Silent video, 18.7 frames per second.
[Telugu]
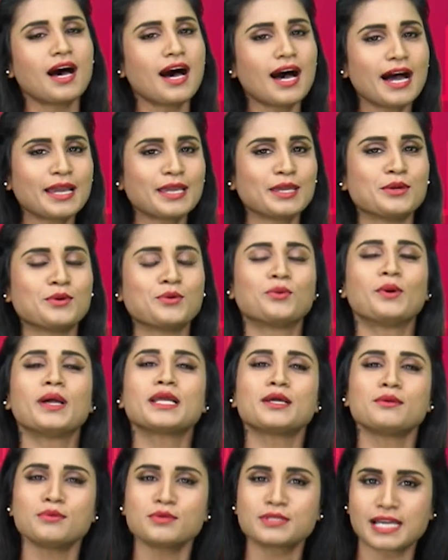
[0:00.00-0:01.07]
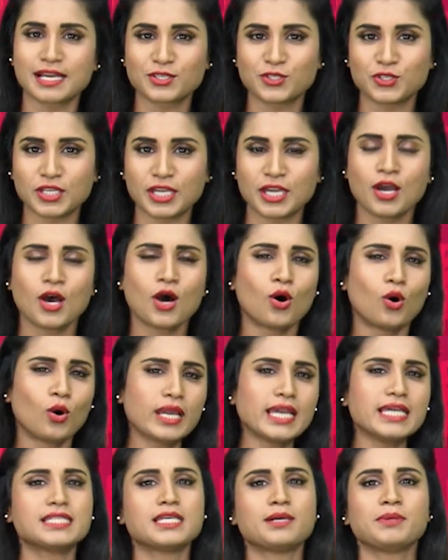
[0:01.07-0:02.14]
హాయ్ వెల్కమ్ టు సాక్షి
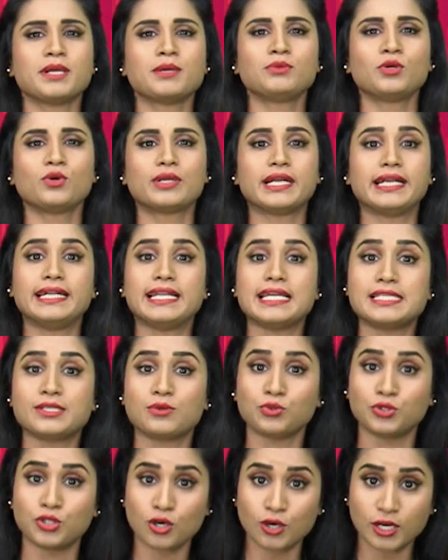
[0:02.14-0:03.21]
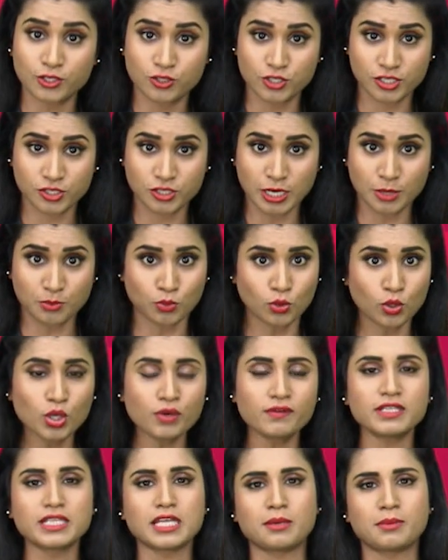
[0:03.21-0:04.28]
ఒకే సమయంలో రెండేసి ఉద్యోగాలు చేస్తున్న
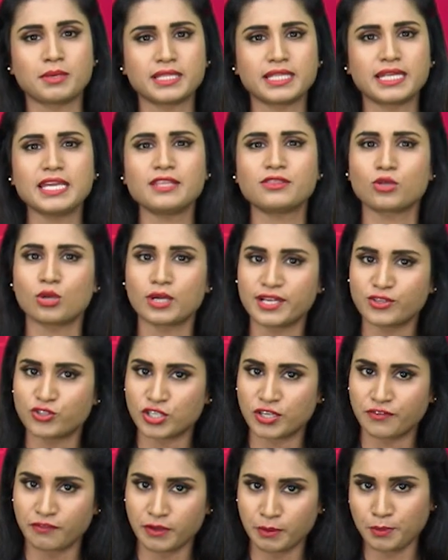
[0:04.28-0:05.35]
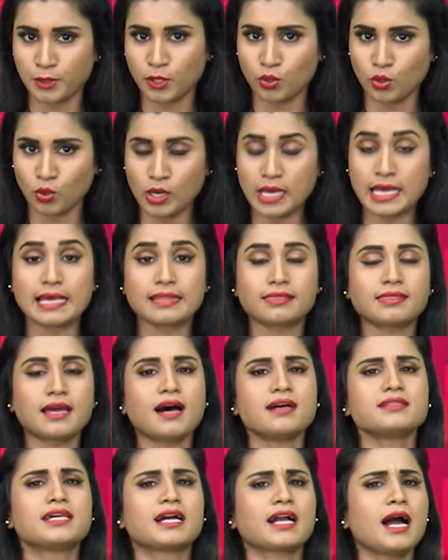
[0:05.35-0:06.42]
మూడు వందల మందిని తొలగించిన విప్రో
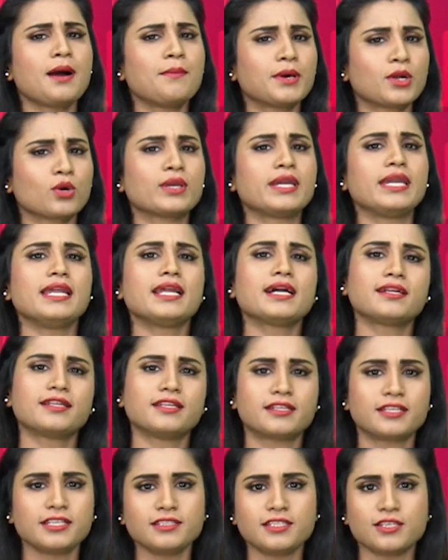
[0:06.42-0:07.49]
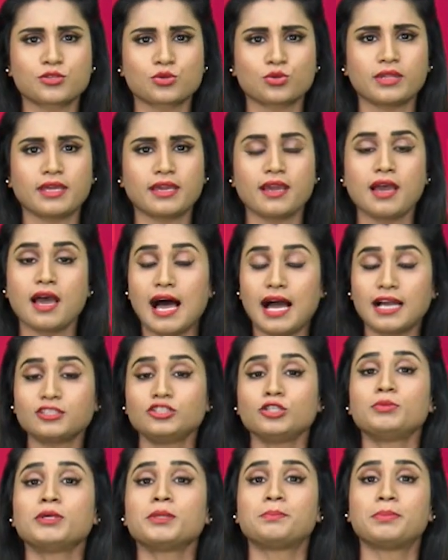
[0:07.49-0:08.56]
తాజాగా మరో కీలక నిర్ణయం తీసుకుంది
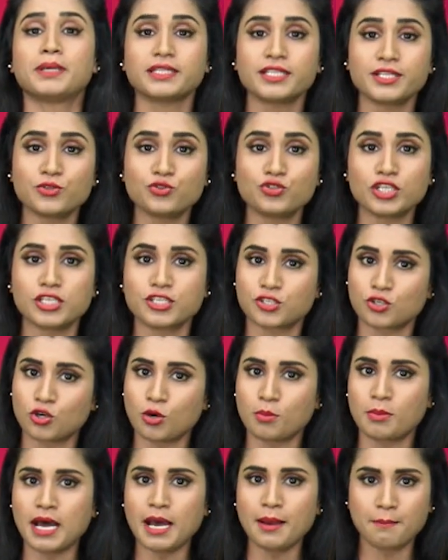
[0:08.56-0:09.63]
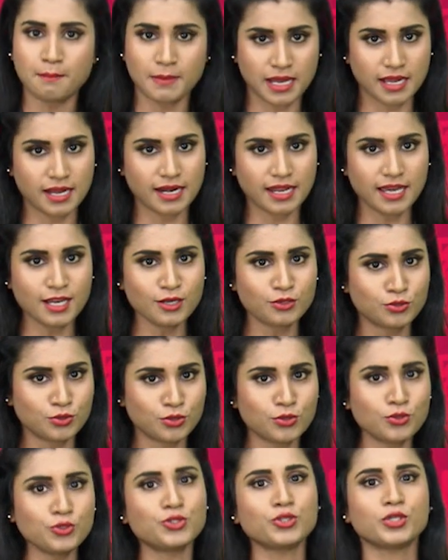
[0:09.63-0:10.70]
అక్టోబర్ పది నుంచి సోమ మంగళ
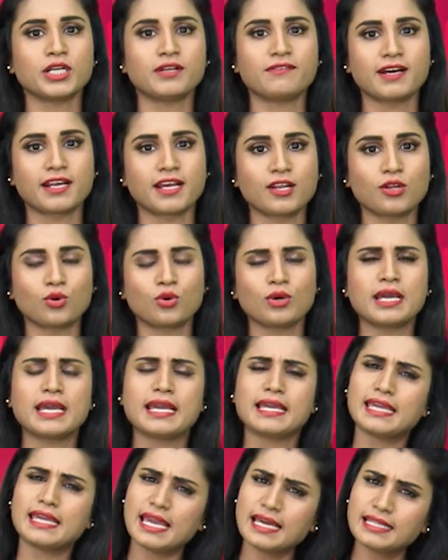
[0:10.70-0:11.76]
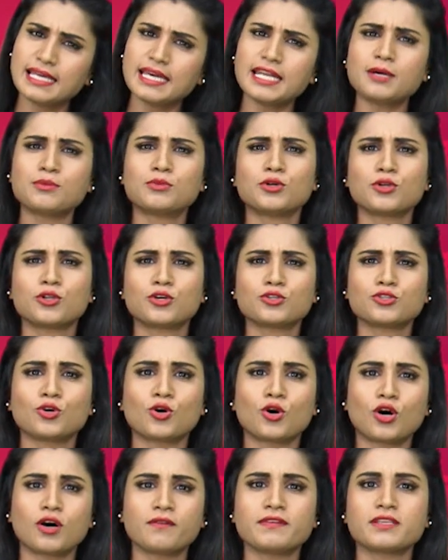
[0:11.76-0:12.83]
గురు శుక్రవారాల్లో ఏదైనా మూడు
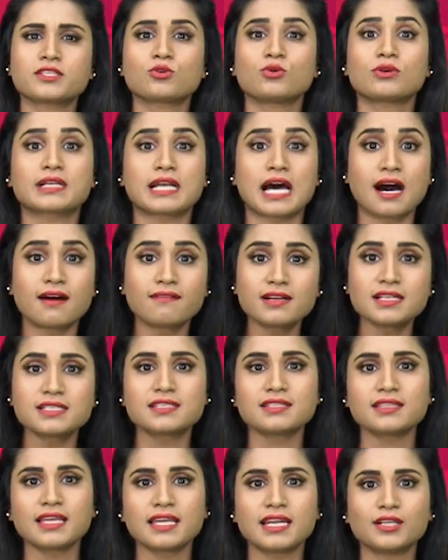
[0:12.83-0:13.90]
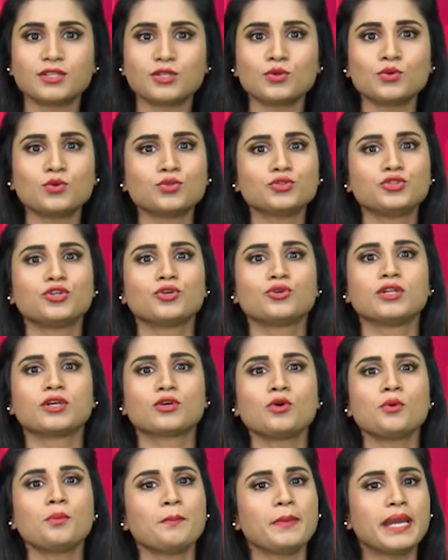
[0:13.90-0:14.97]
రోజులు ఆఫీస్కు రావాల్సిందేనంటూ
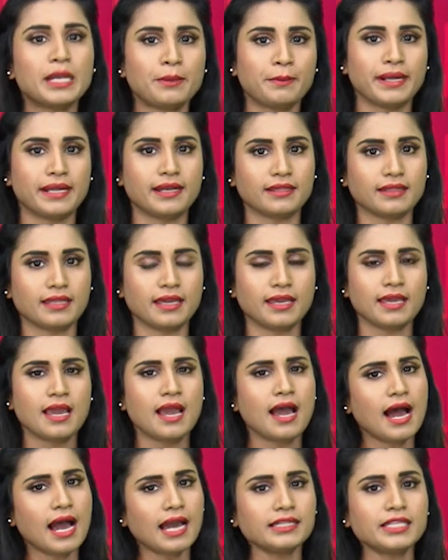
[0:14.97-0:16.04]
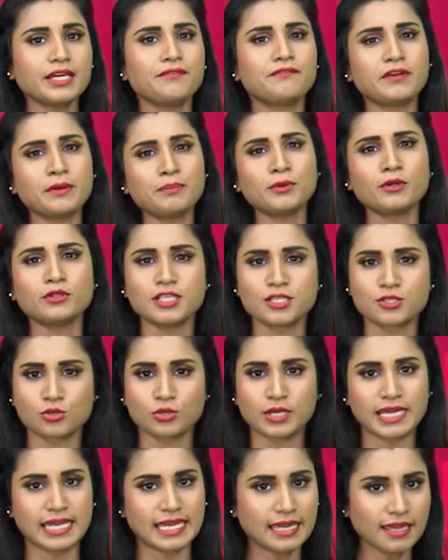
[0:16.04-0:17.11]
ఉద్యోగులకు మెయిల్ పెట్టింది అయితే విప్రో
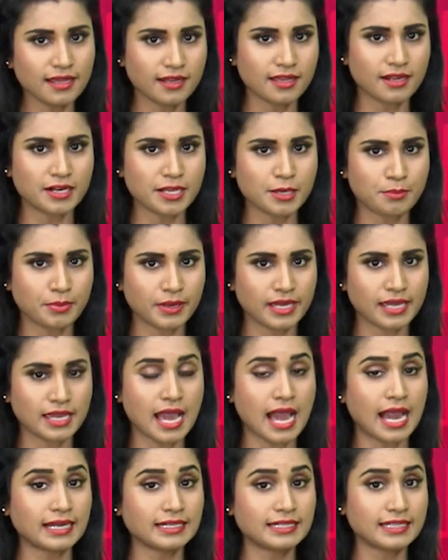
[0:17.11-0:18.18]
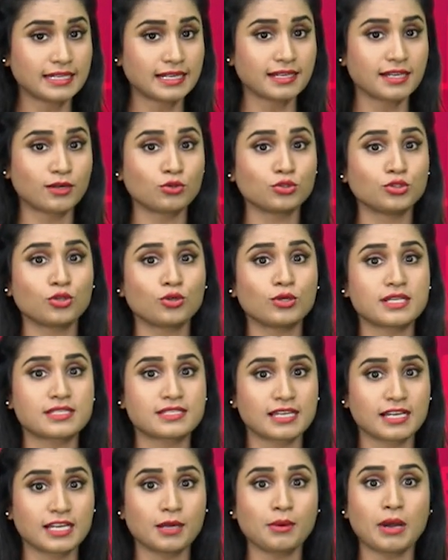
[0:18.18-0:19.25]
తీసుకున్న ఈ నిర్ణయంపై ఐటీ రంగ ఉద్యోగుల
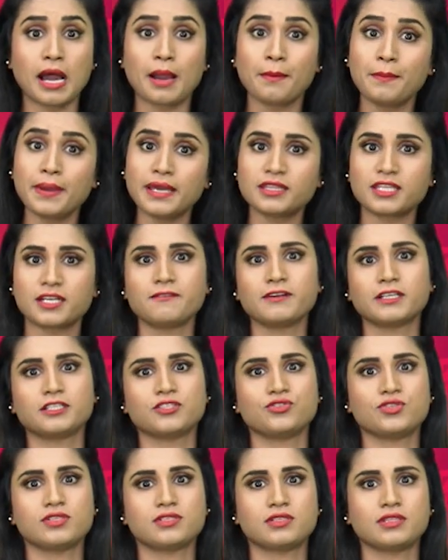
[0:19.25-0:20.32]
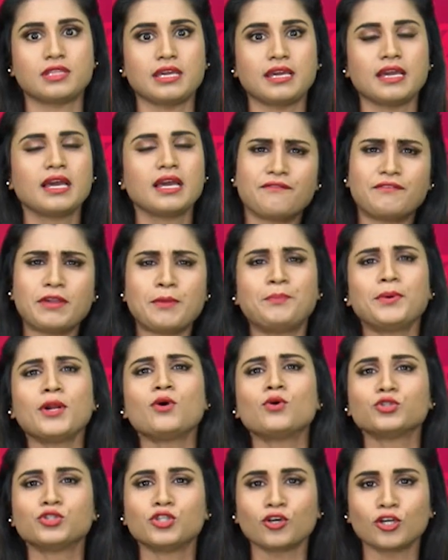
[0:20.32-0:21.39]
సంఘం అభ్యంతరం వ్యక్తం చేసింది
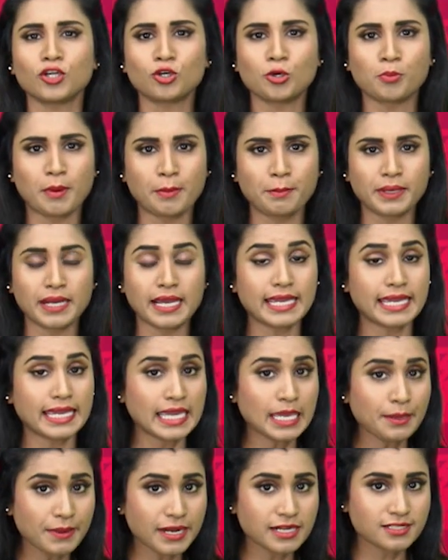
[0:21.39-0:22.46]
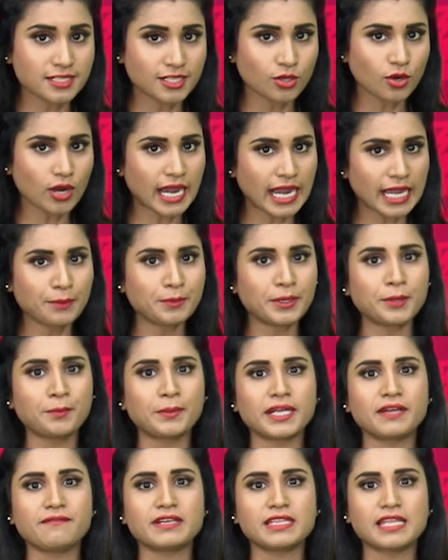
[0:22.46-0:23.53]
విప్రో ఉద్యోగులకు పంపిన ఈమెయిల్స్లలో హైబ్రిడ్
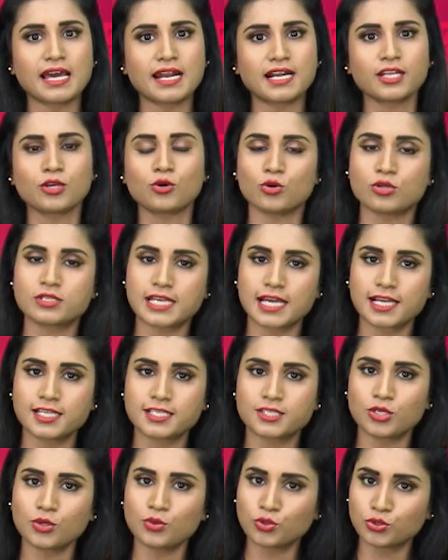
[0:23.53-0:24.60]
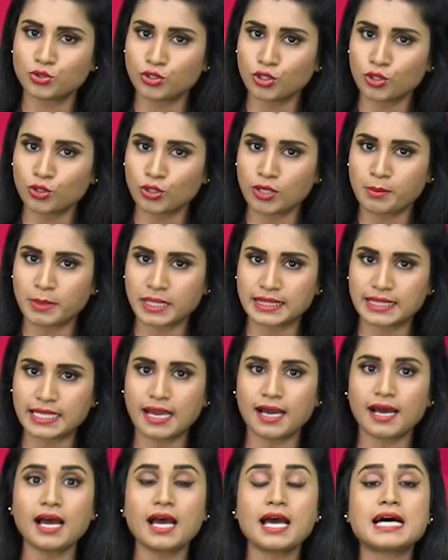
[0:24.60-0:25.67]
పని విధానాన్ని కొనసాగిస్తూ ఉద్యోగుల మధ్య
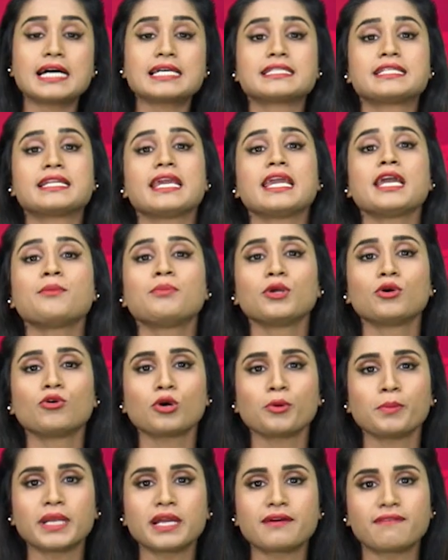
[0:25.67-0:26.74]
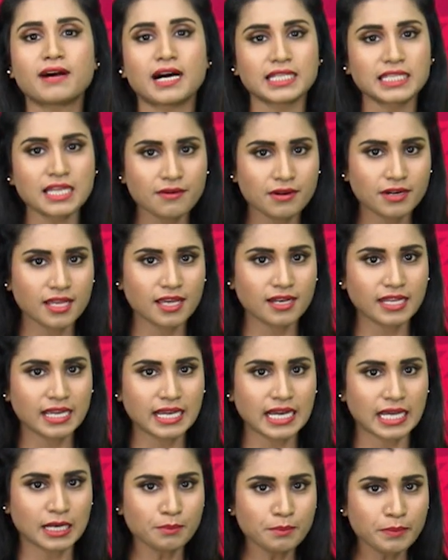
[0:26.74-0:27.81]
స్నేహపూర్వకమైన వాతావరణాన్ని
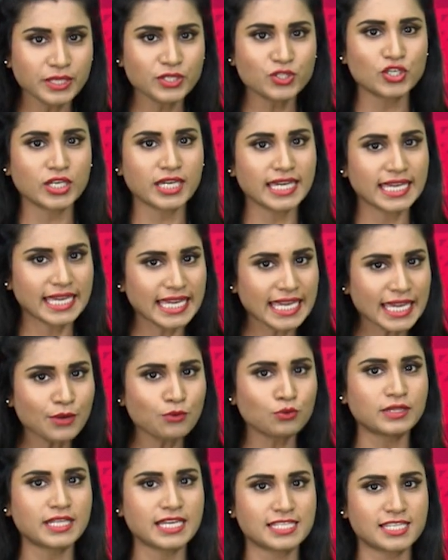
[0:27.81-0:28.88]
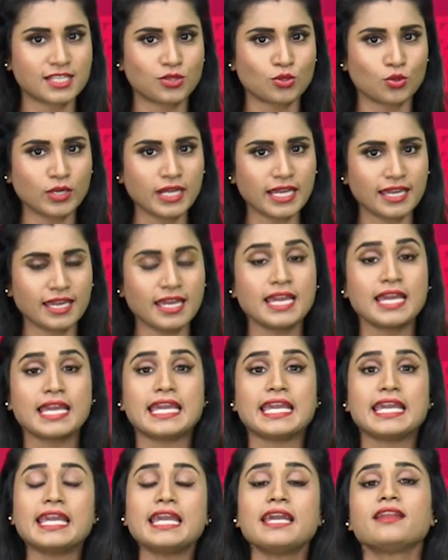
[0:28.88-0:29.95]
కల్పించే ఈ ఉద్దేశంతోనే
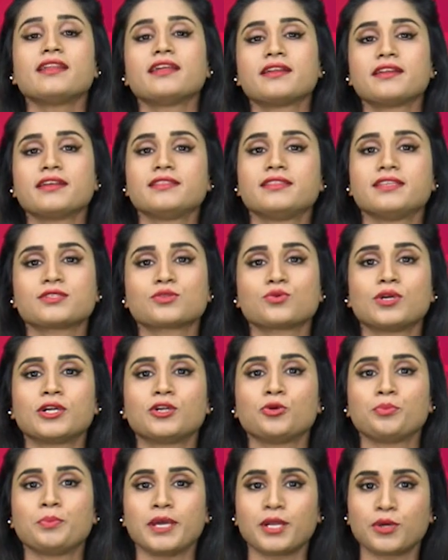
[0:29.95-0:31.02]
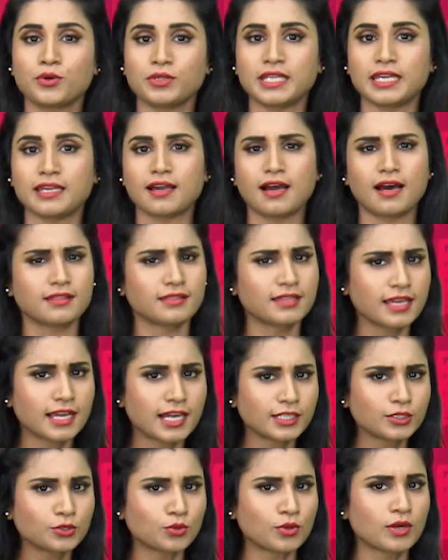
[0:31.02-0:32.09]
ఈ నిర్ణయం తీసుకున్నట్లు పేర్కొంది
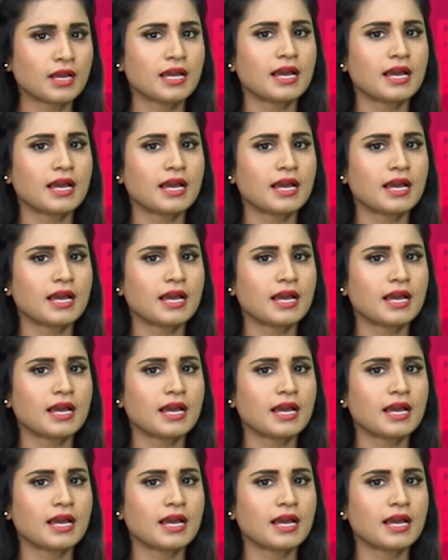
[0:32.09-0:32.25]
అంతేకాదు